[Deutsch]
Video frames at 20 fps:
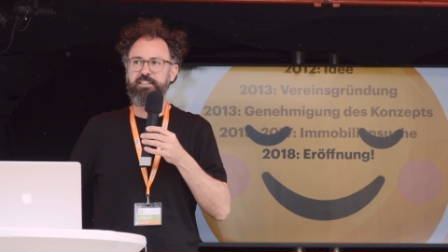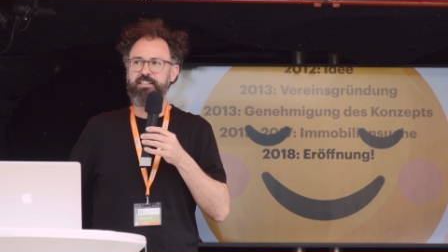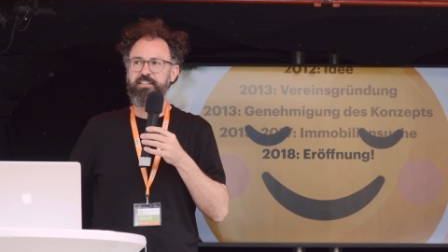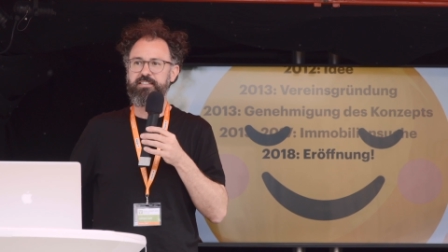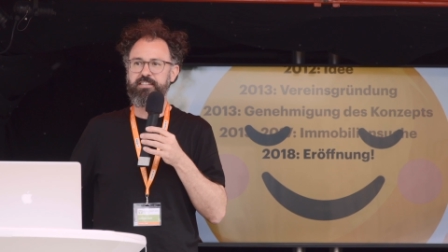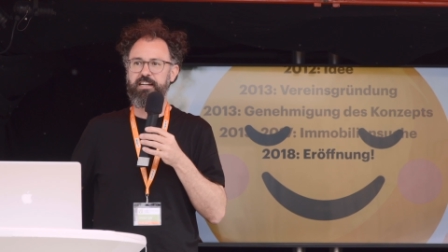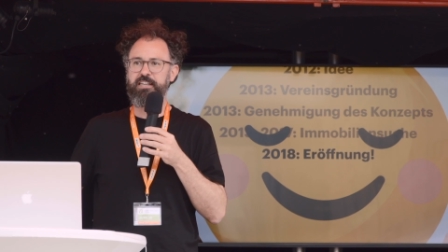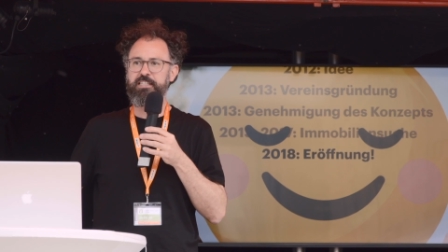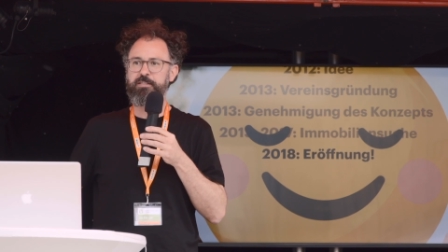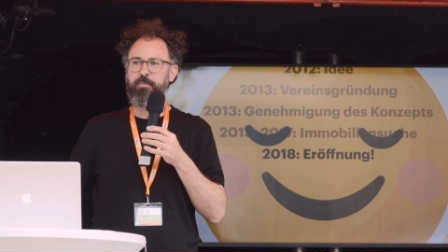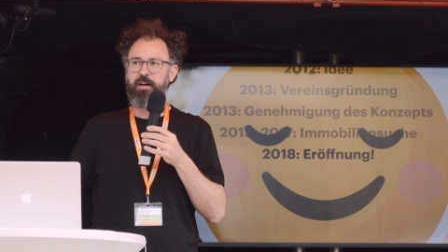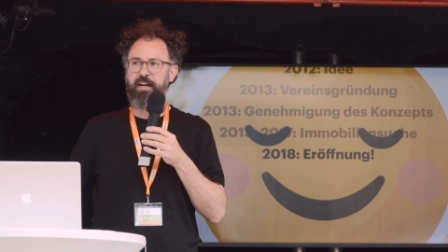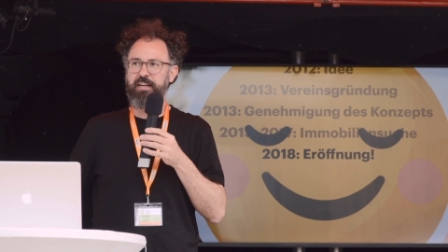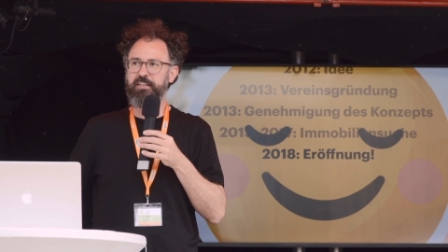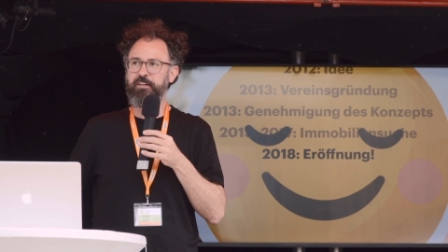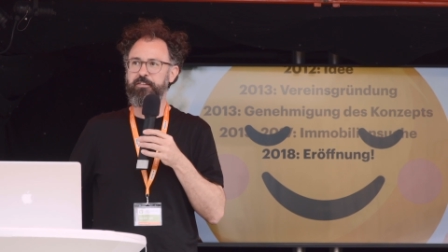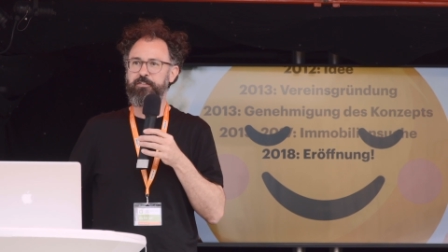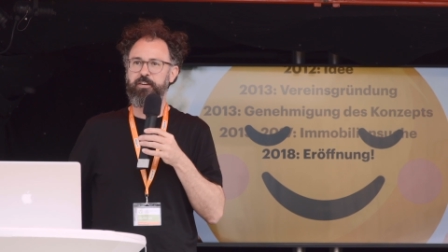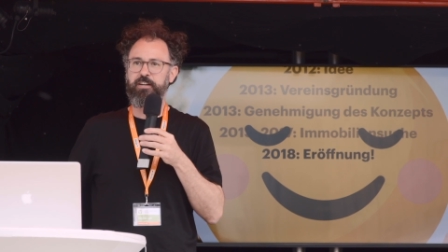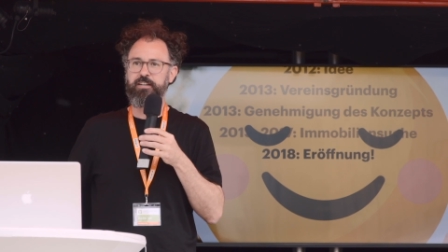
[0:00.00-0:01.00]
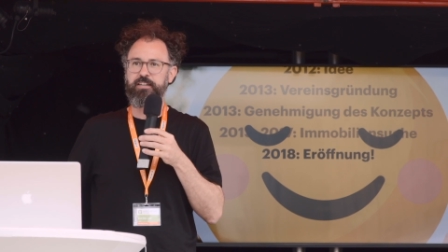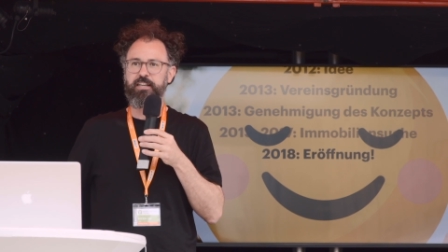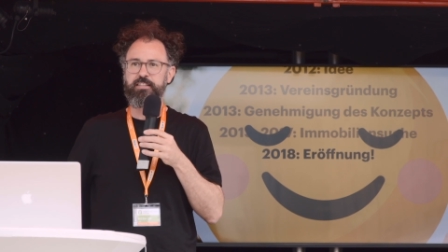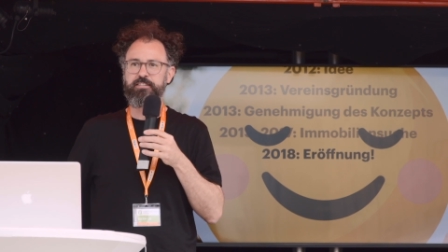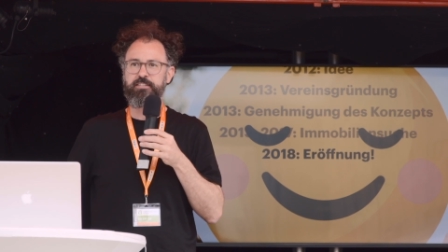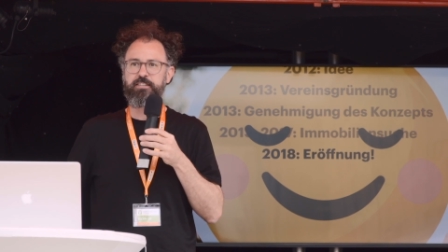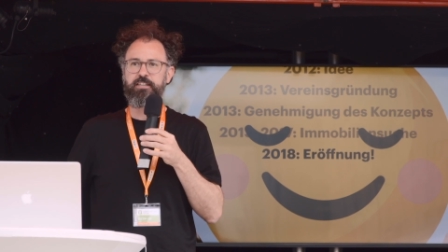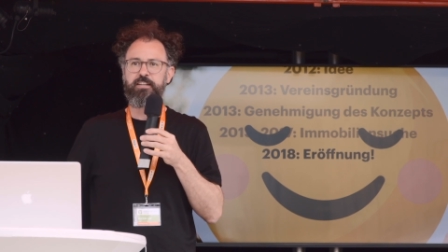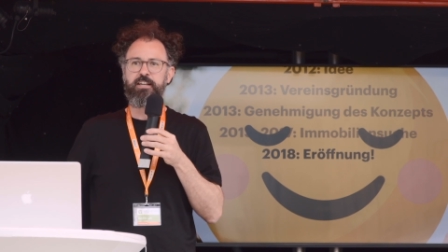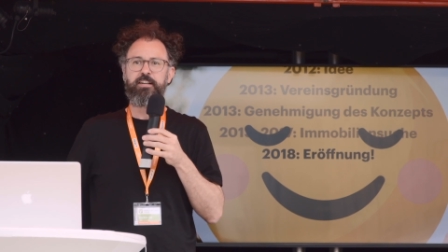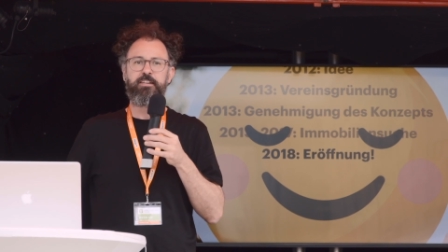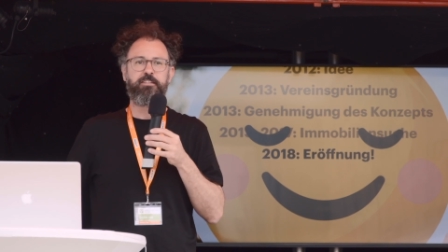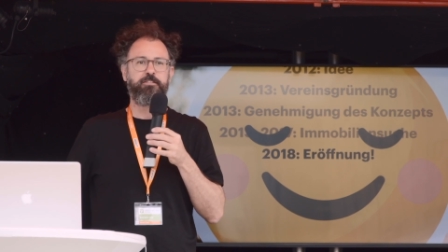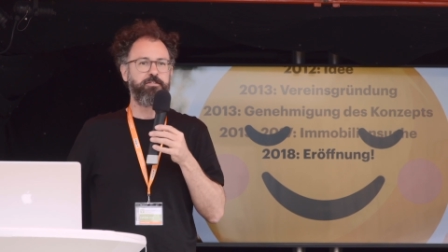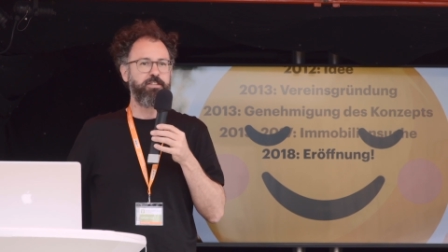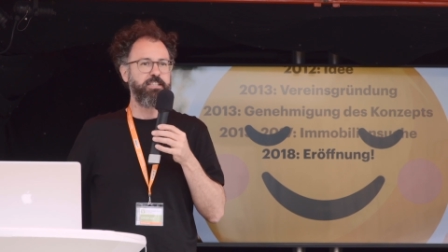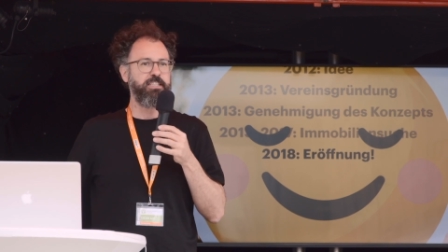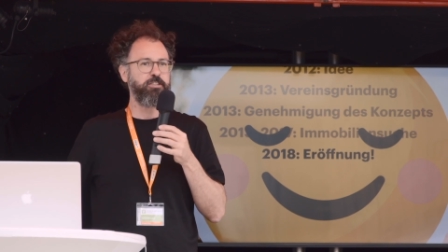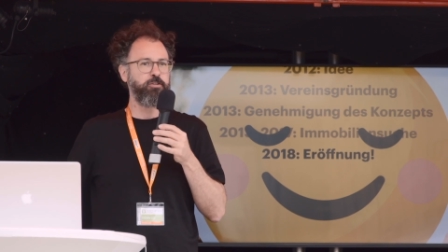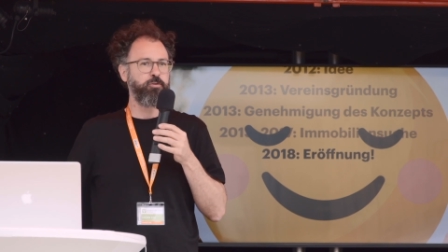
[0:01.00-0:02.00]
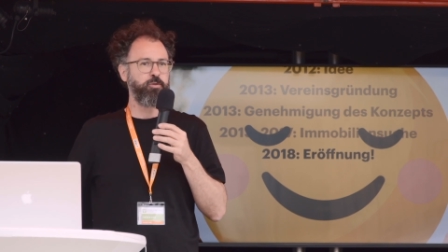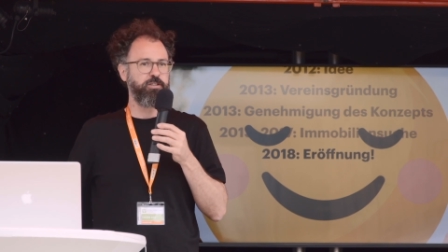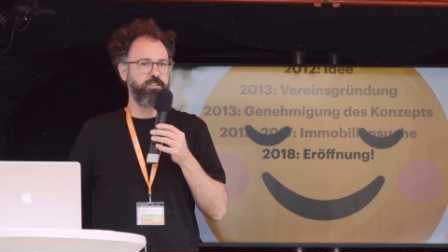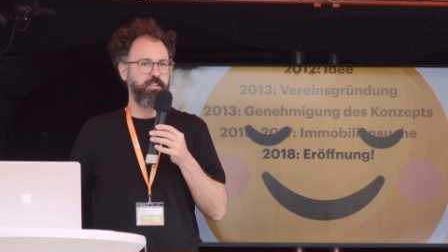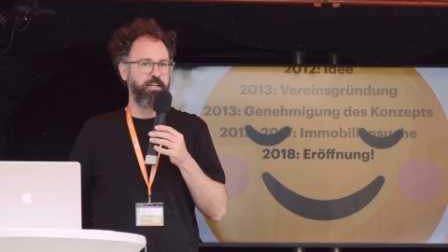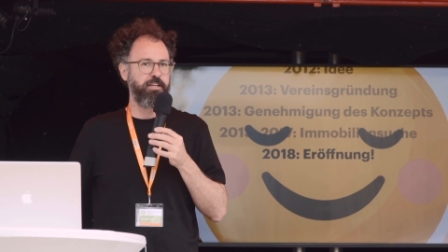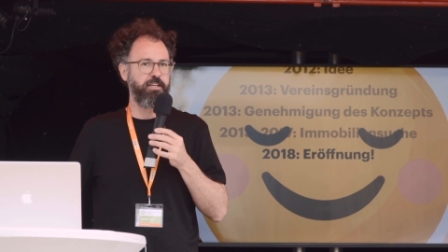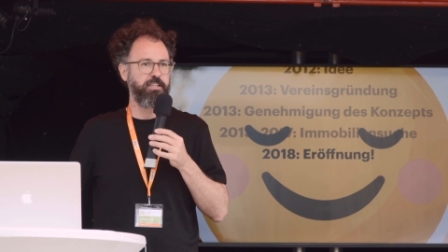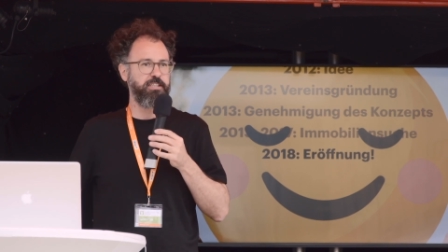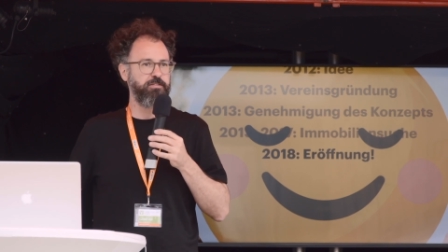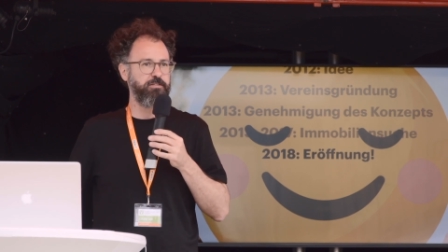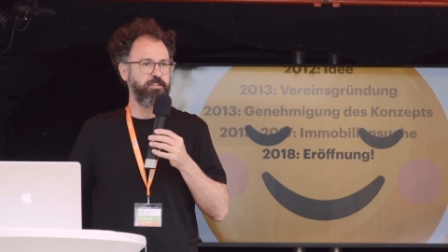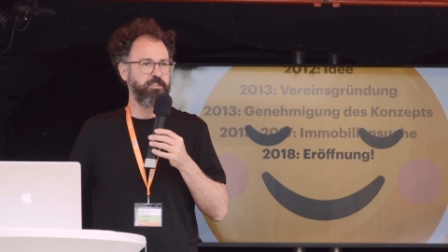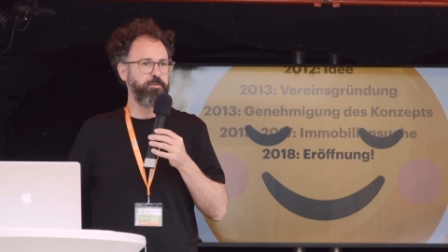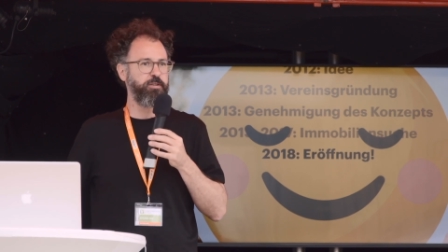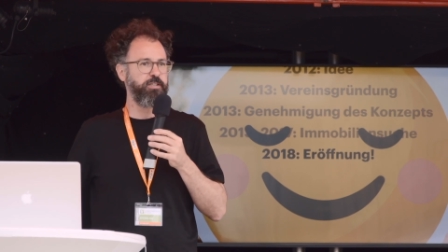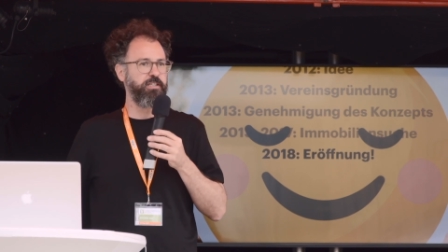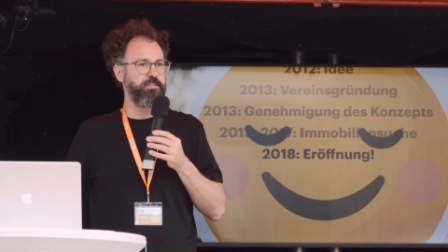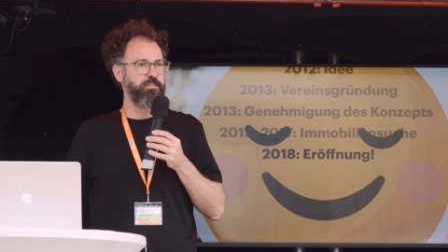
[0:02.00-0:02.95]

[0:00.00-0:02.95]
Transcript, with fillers: die das alles mal angefangen hatte, wild durcheinandergewirbelt.